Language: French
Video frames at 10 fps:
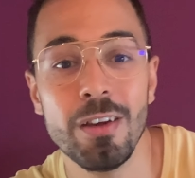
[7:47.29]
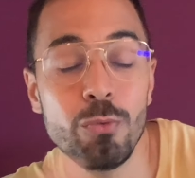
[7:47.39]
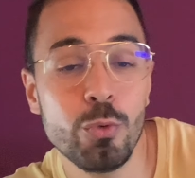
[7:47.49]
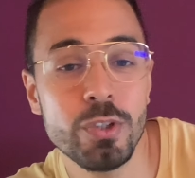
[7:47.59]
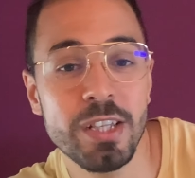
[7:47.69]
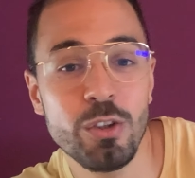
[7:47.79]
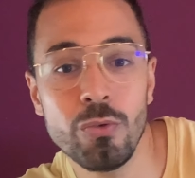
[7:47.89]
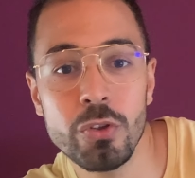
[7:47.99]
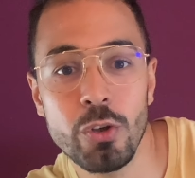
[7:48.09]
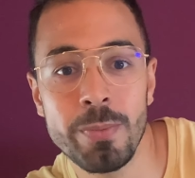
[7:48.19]
vous êtes
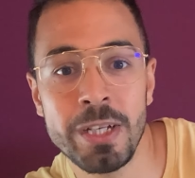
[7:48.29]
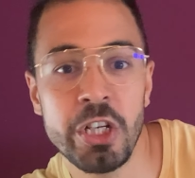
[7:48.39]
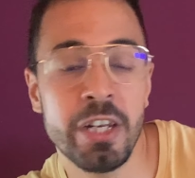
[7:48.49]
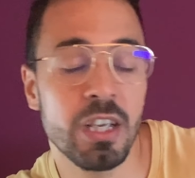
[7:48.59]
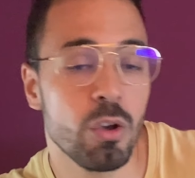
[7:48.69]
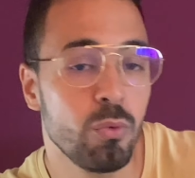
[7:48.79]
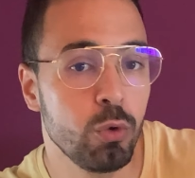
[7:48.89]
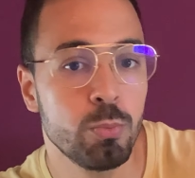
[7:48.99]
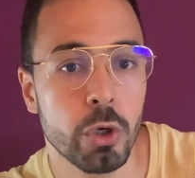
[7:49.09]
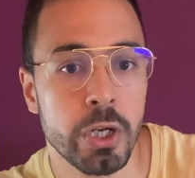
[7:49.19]
nouveau sur ma chaîne et que
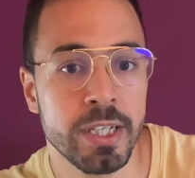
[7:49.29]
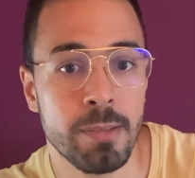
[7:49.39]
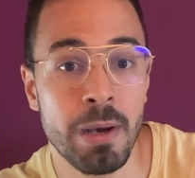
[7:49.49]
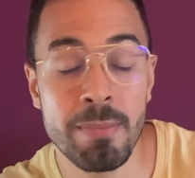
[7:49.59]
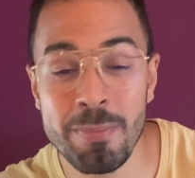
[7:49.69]
vous ne me connaissez pas,